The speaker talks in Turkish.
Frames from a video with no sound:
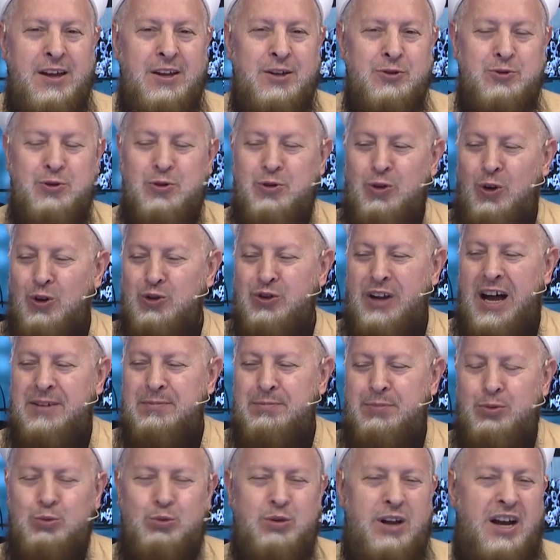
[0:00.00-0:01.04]
Çünkü
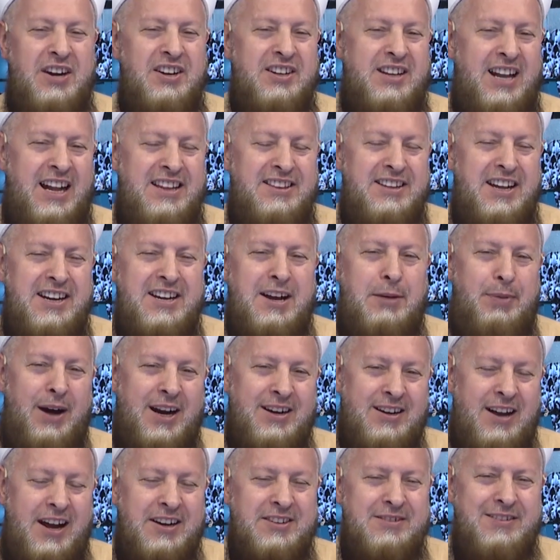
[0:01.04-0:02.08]
onlar putlarını kendileri
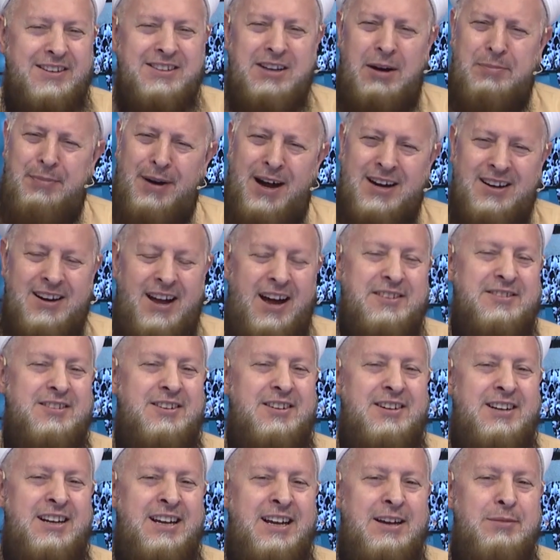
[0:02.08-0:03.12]
yaparlardı ve taparlardı.